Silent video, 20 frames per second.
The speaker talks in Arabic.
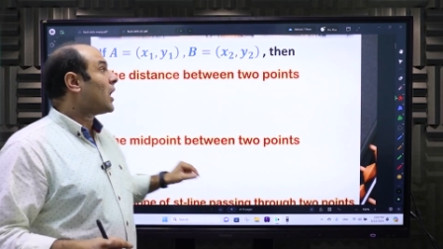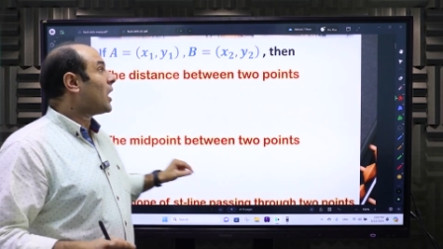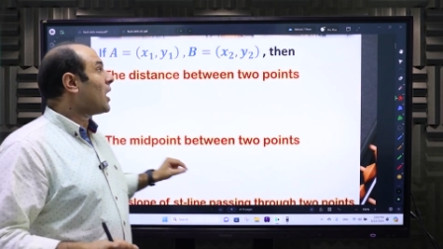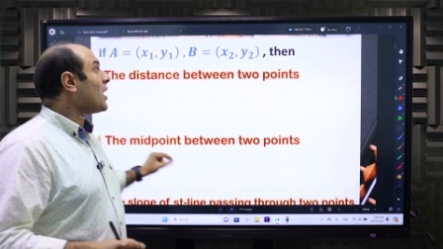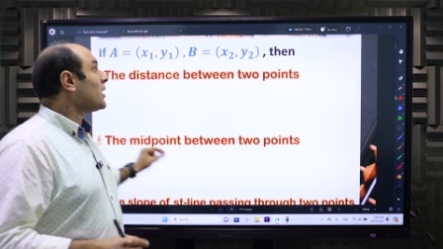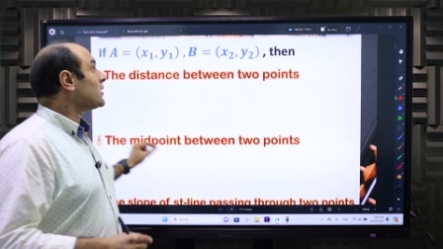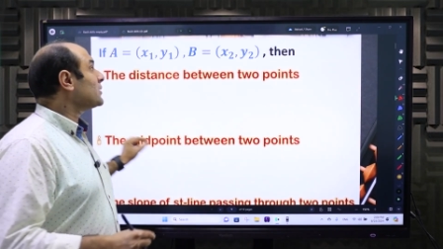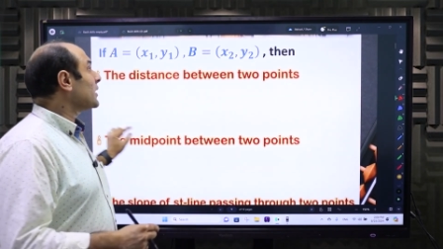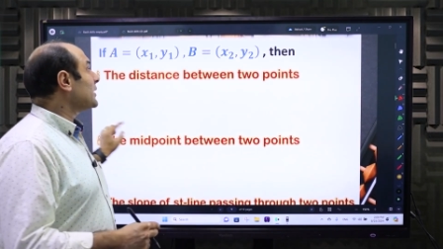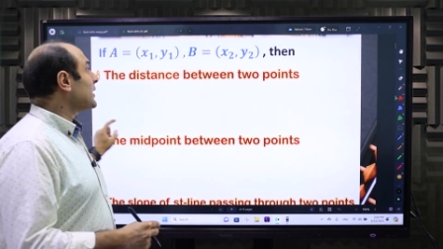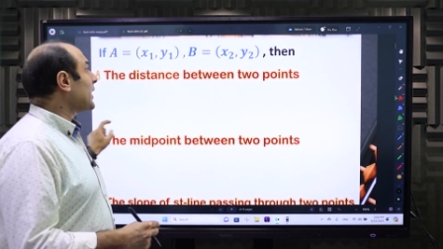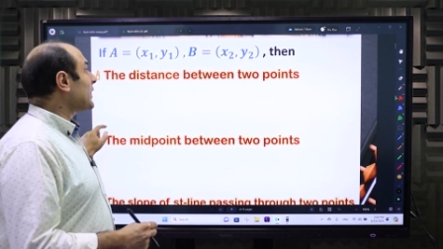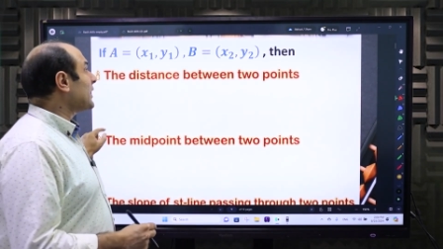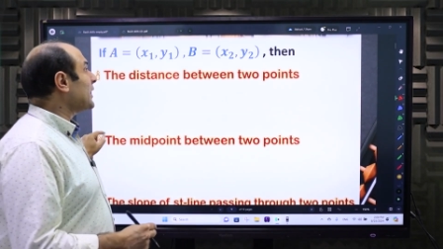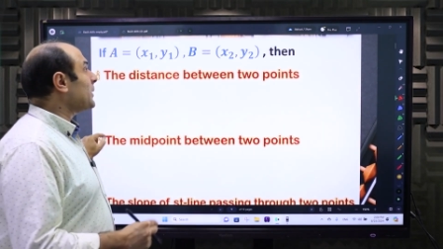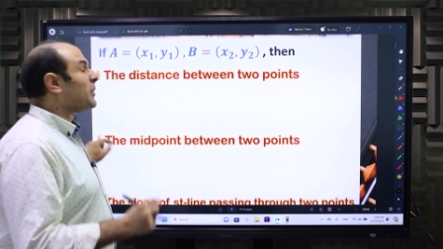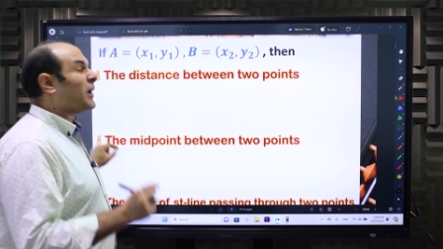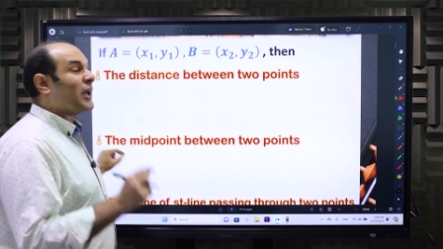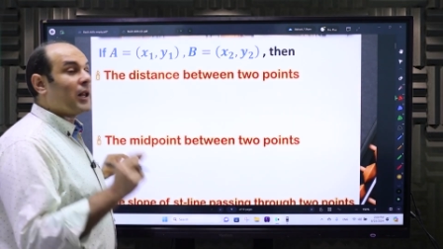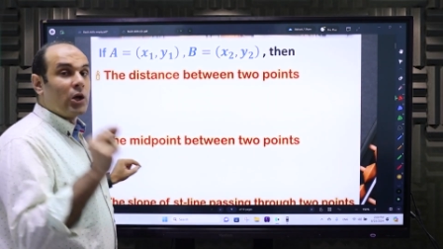اقدر
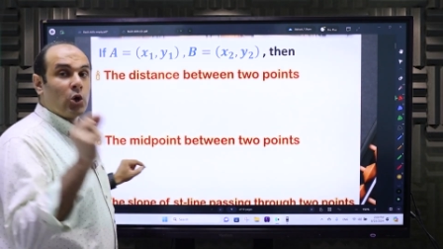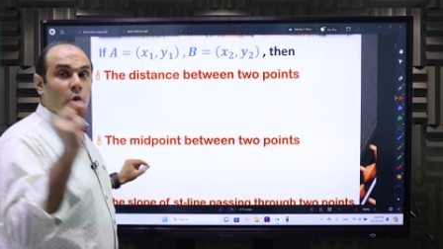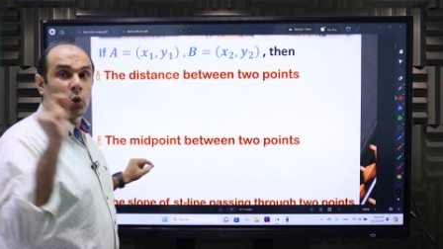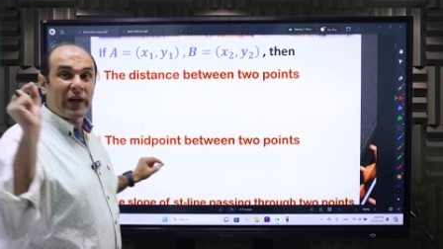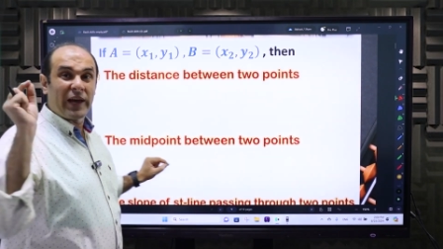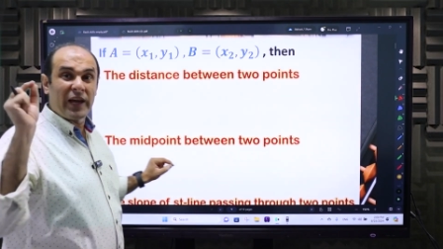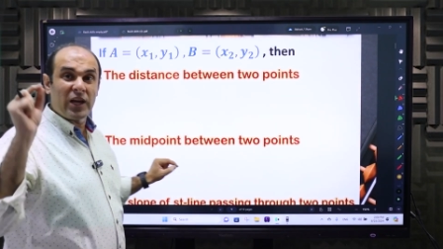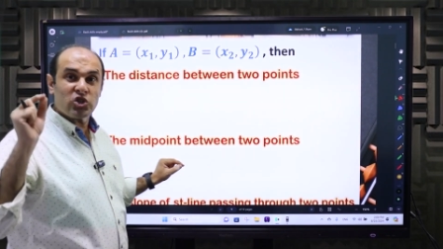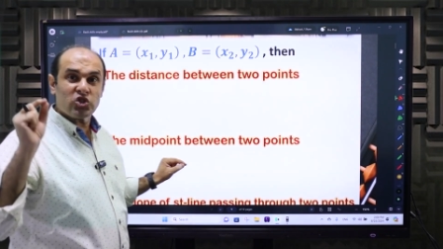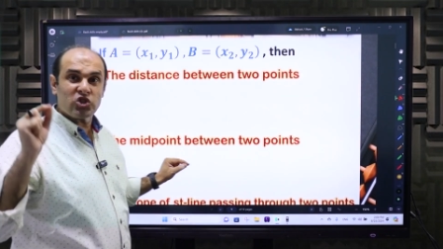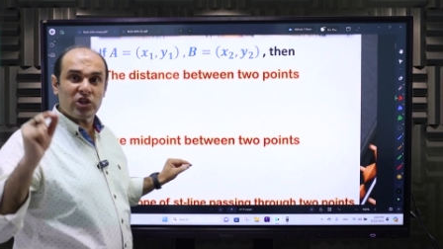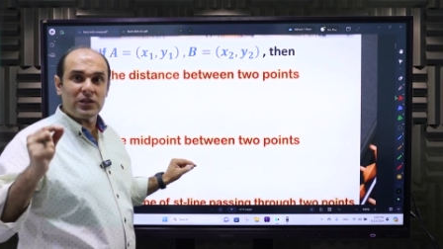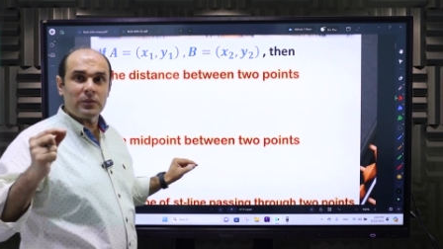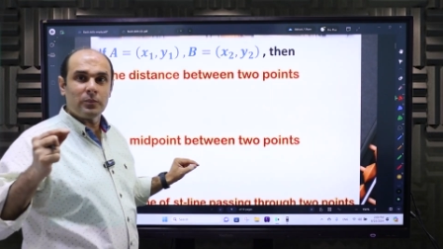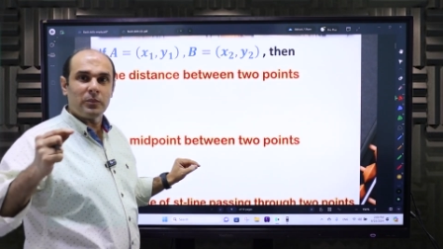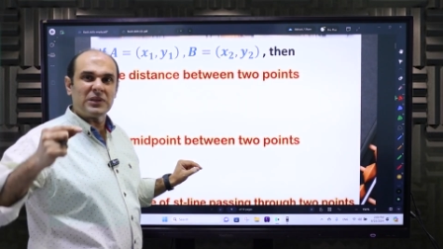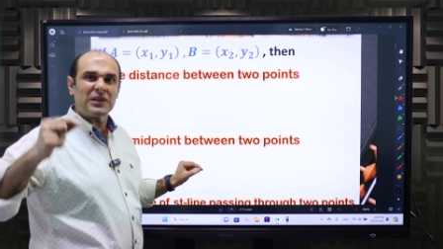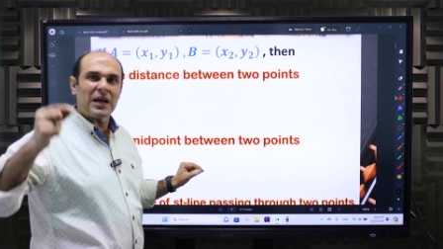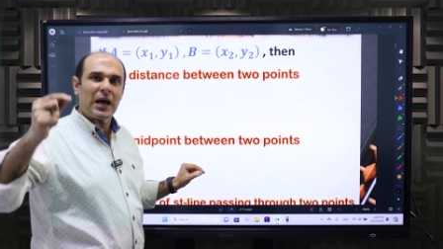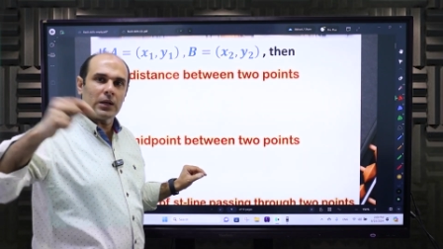اجيب
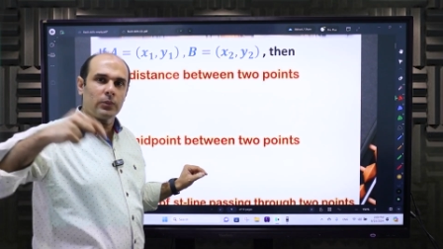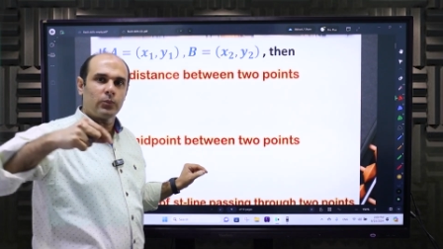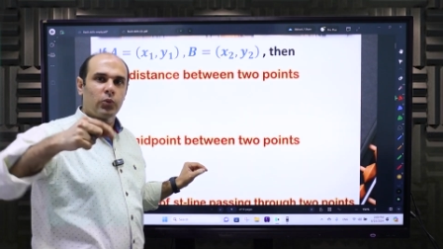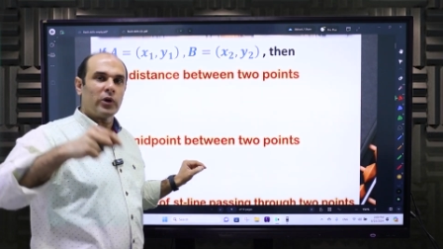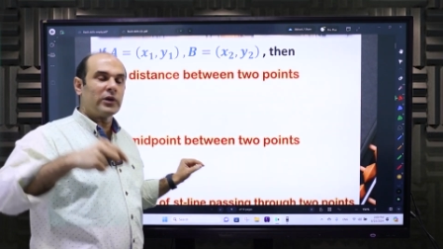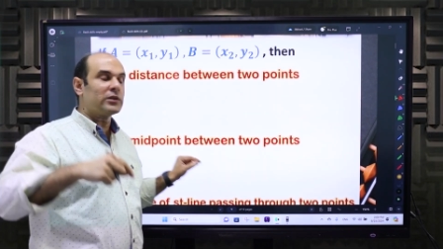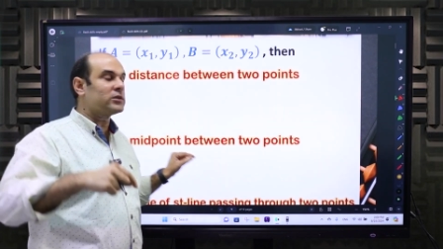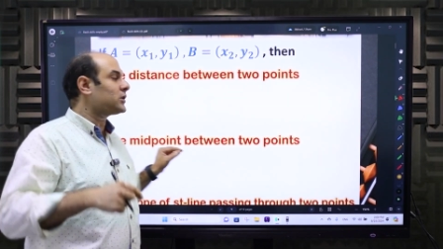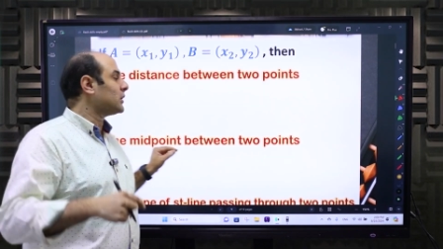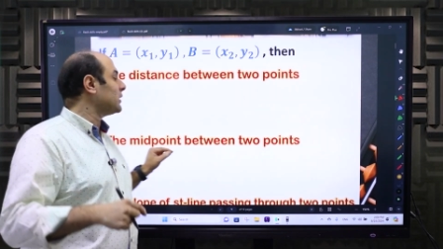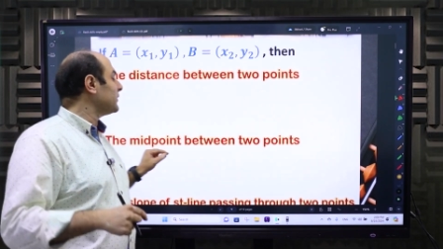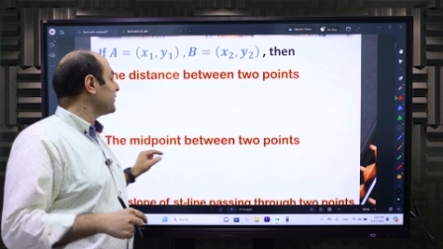اللوكيشن بتاع البوينت